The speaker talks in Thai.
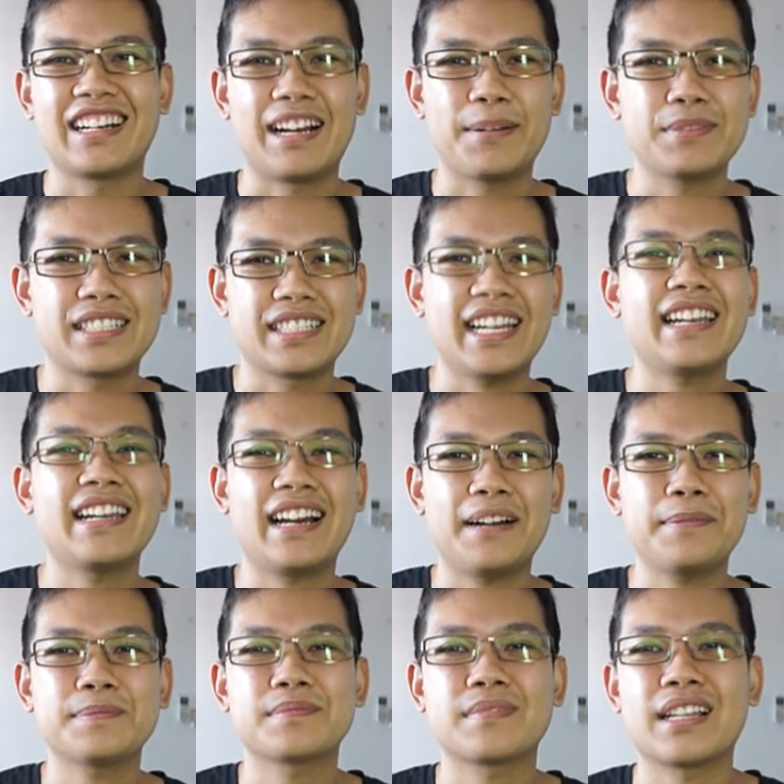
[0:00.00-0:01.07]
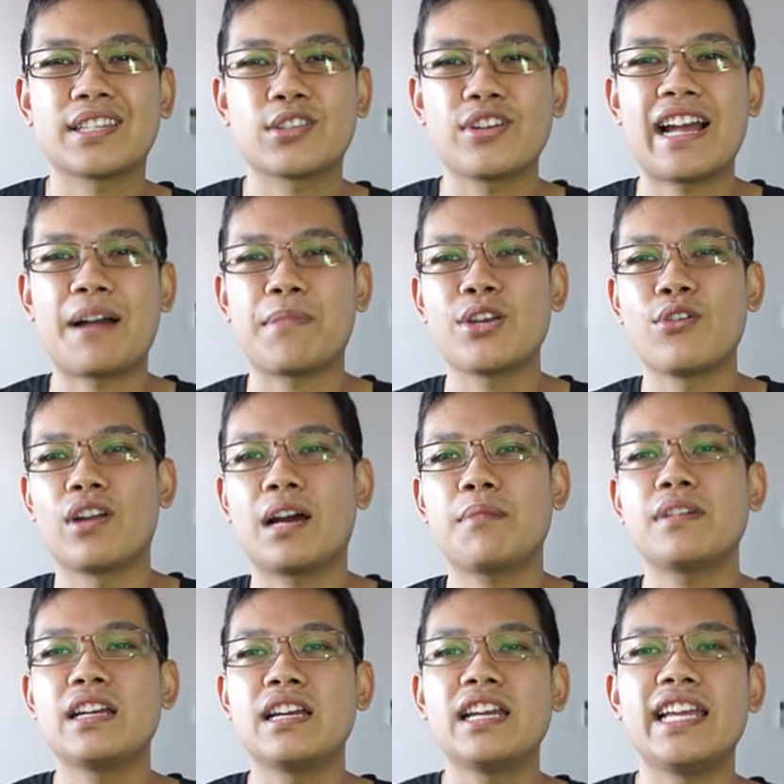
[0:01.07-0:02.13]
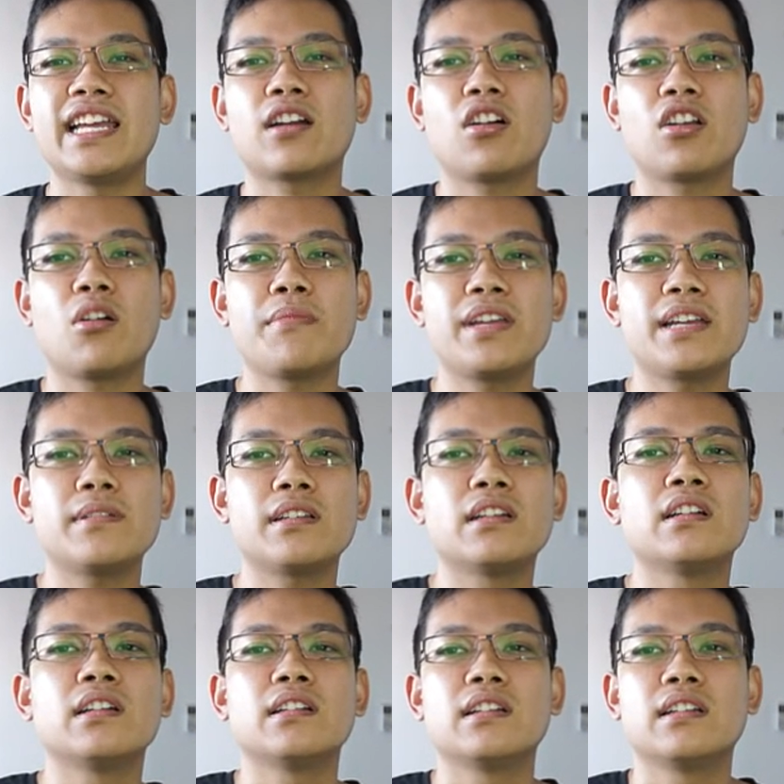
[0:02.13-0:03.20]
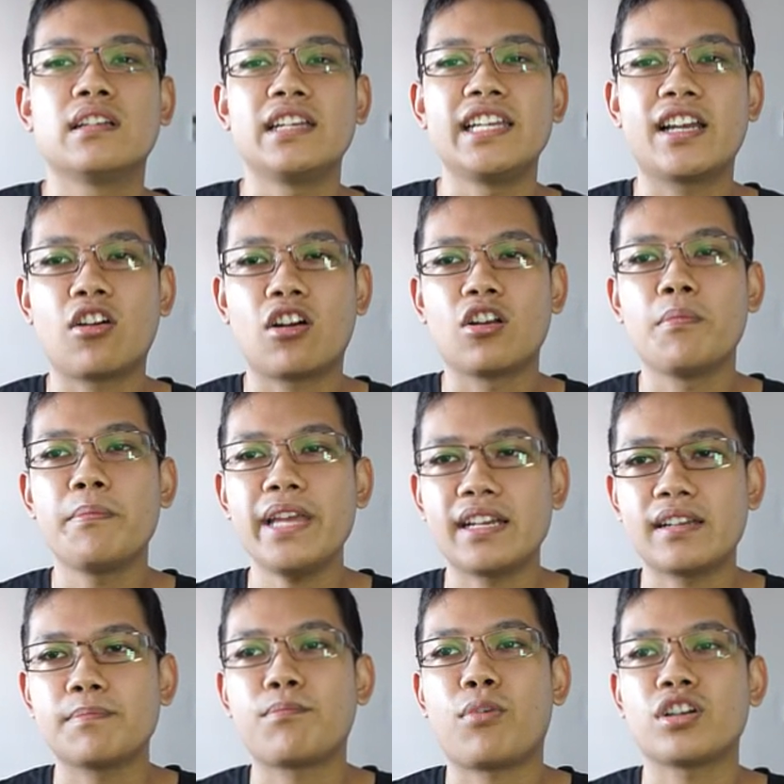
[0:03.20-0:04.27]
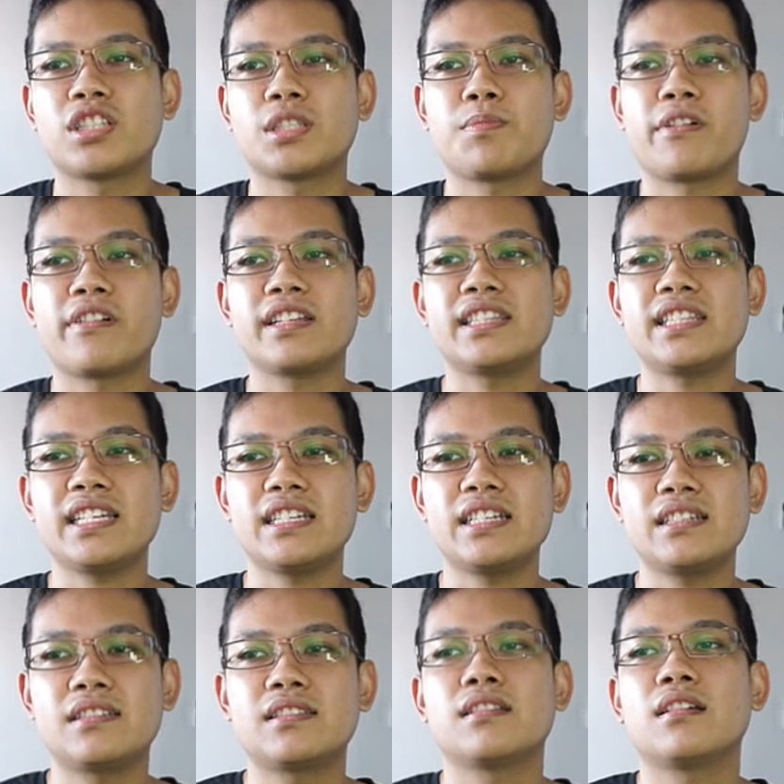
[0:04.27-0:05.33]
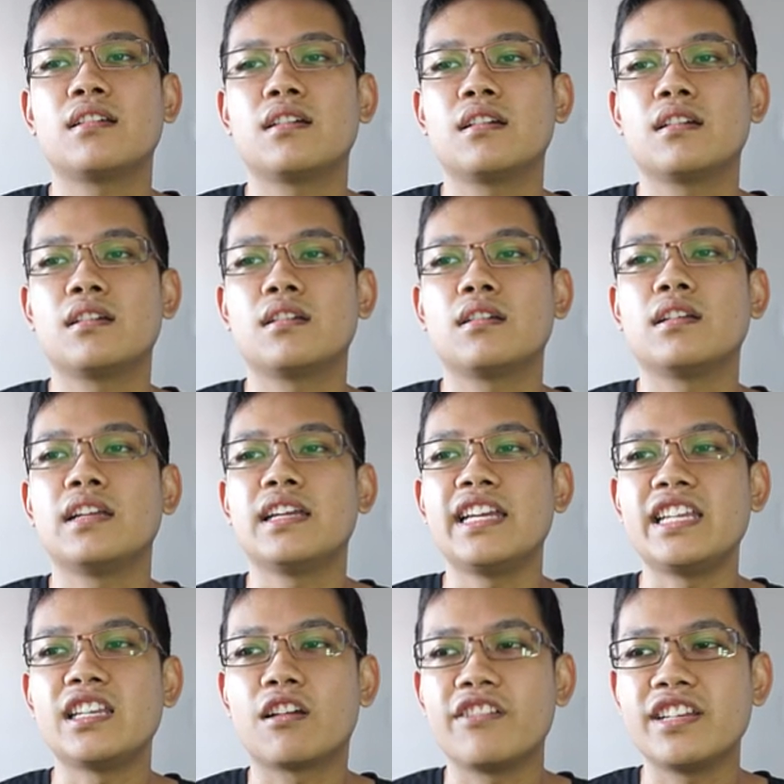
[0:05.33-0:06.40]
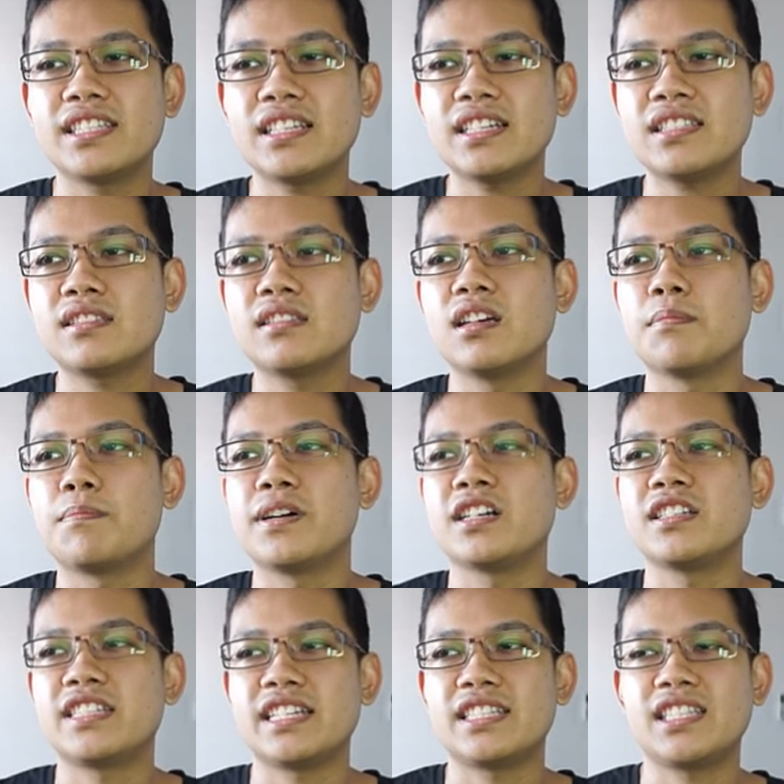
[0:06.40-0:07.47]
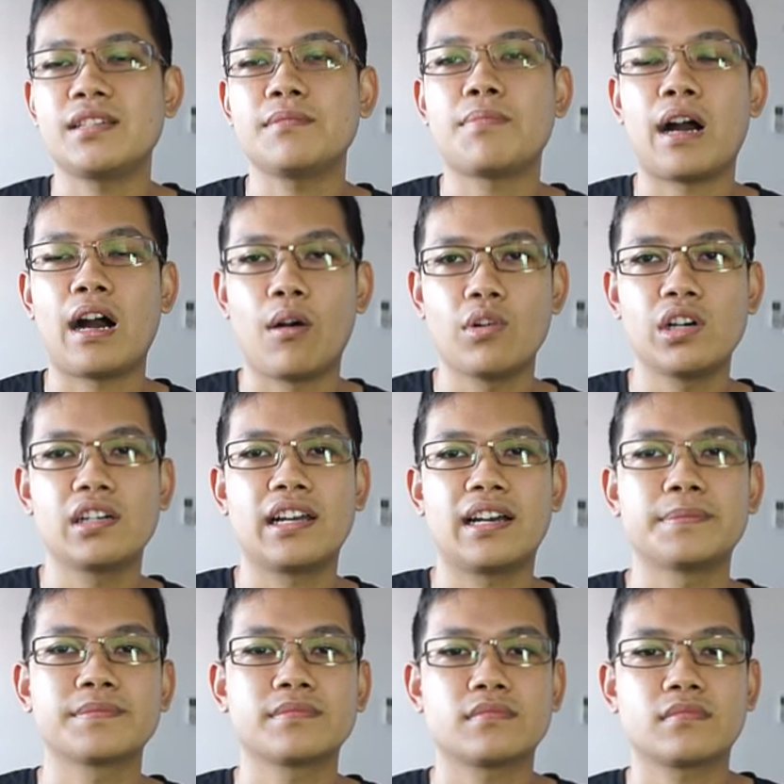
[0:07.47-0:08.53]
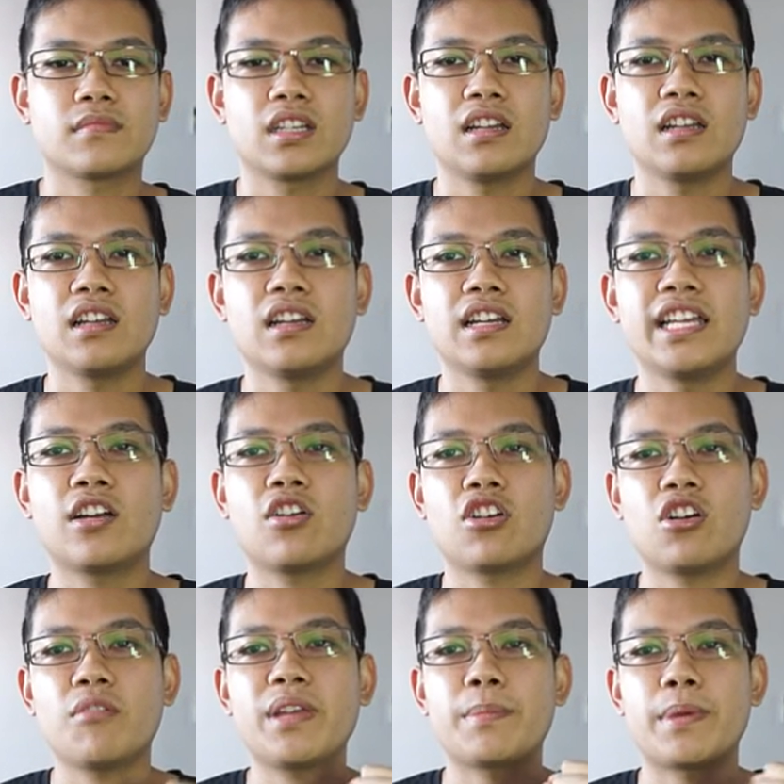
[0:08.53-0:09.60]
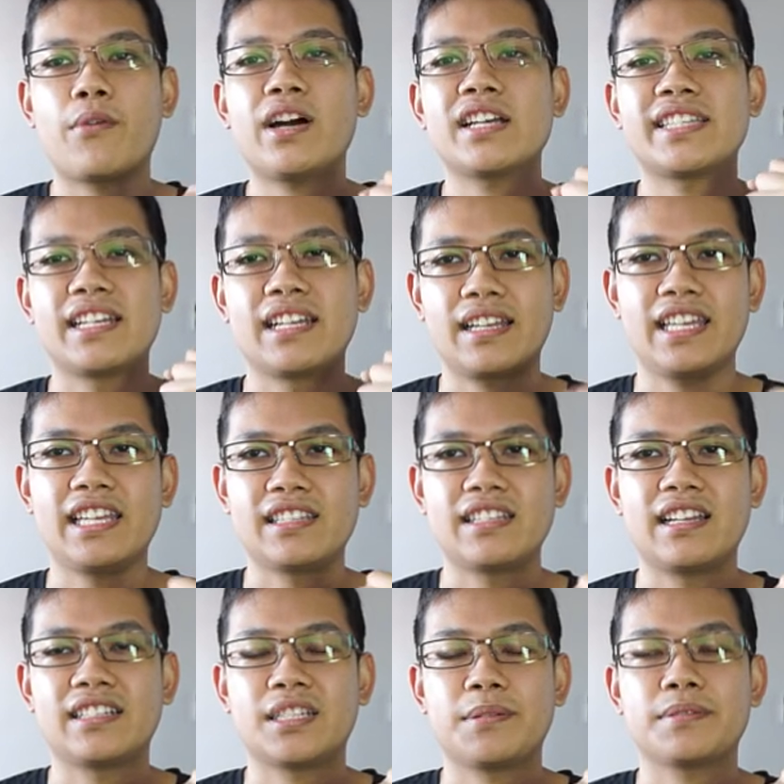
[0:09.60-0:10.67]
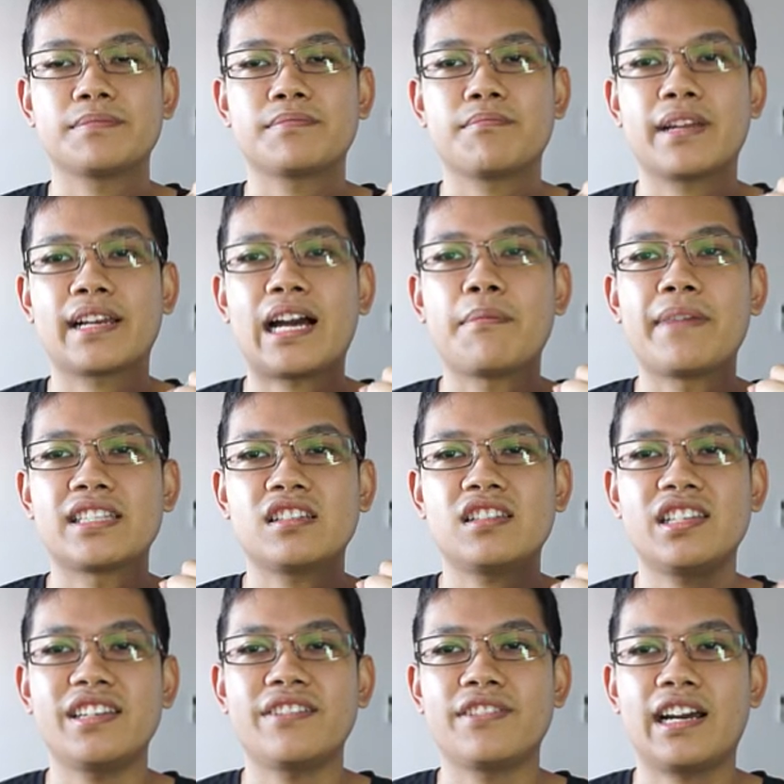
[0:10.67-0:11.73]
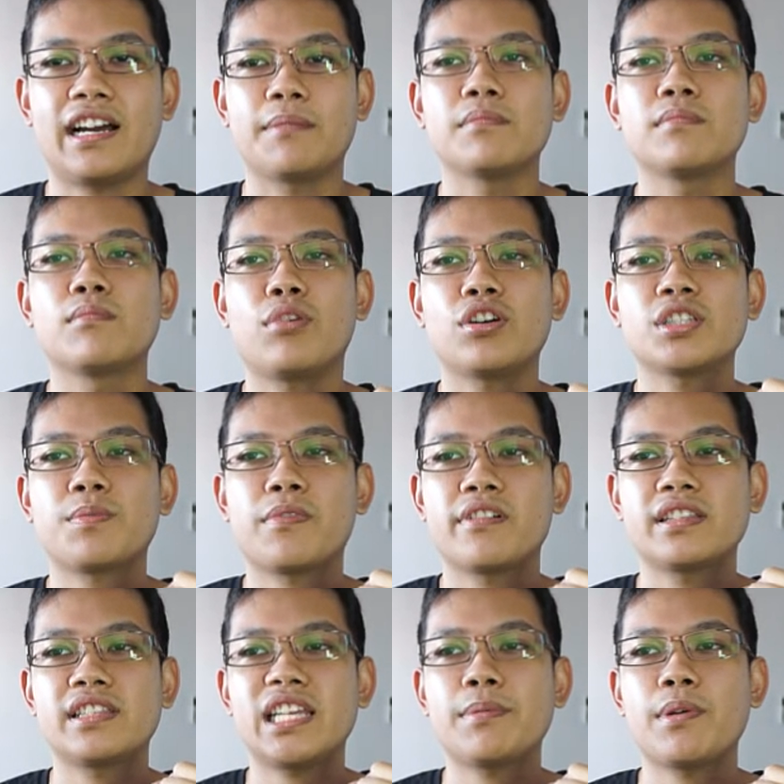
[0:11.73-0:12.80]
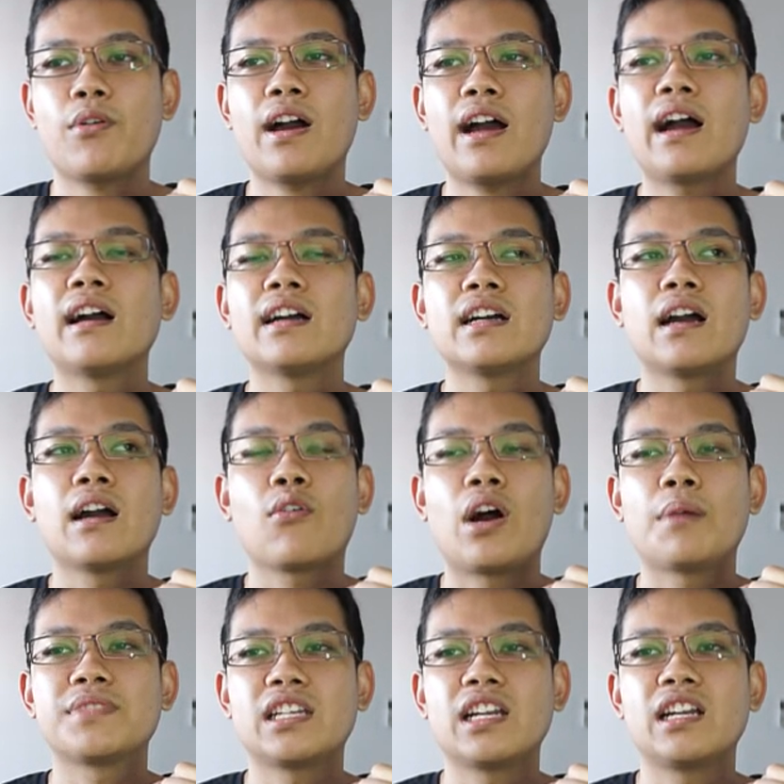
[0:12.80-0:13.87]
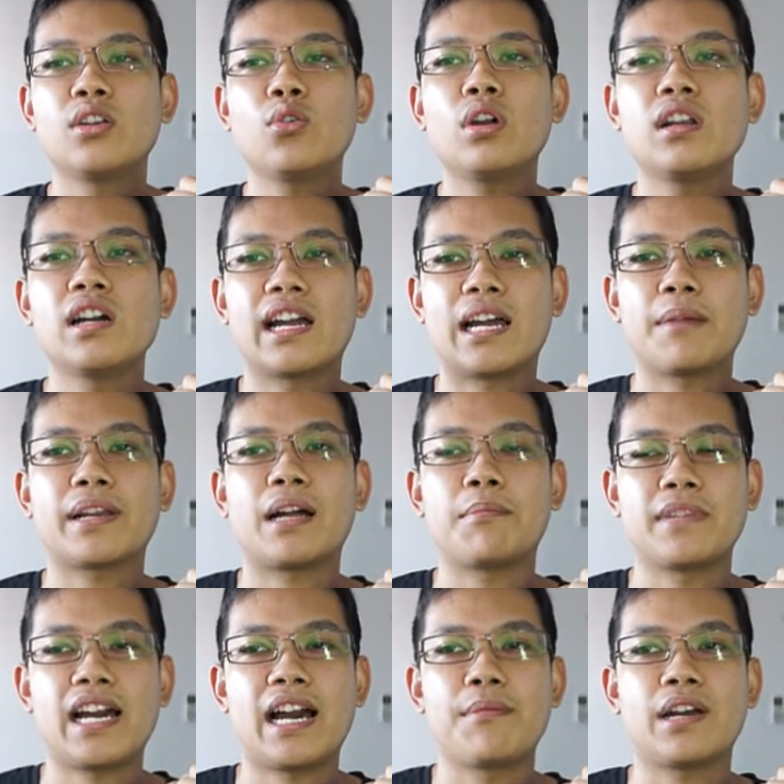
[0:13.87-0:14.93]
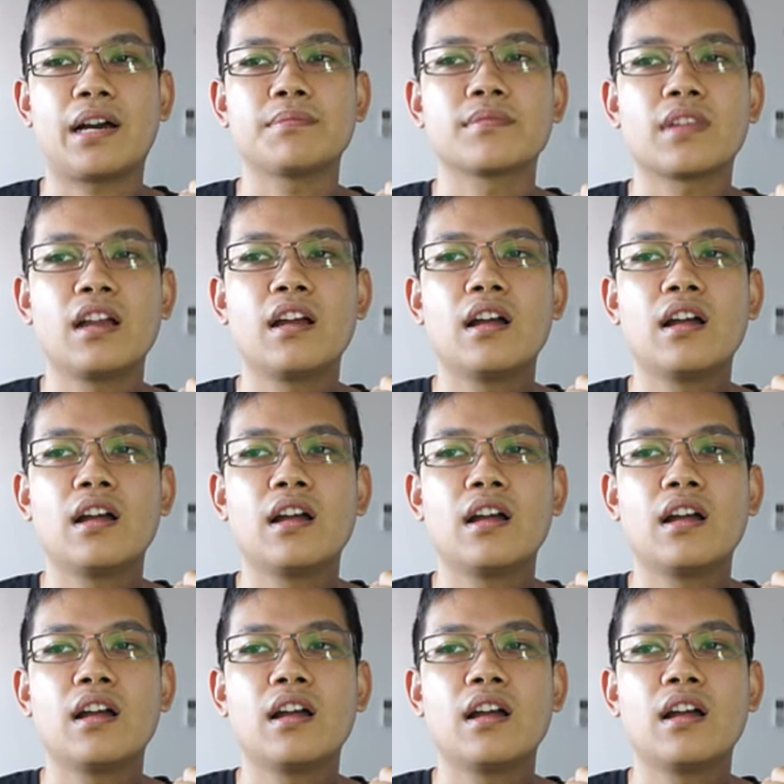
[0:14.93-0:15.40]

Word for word: ครับ เช่นนะครับตัวอย่างประโยคครับ economy economic prosperity increases the purchasing power นะครับ economic แปลว่าเศรษฐกิจนะครับ เป็นคำ adjective นะครับ prosperity แปลว่าความเจริญรุ่งเรืองครับเป็นคำนามนะครับ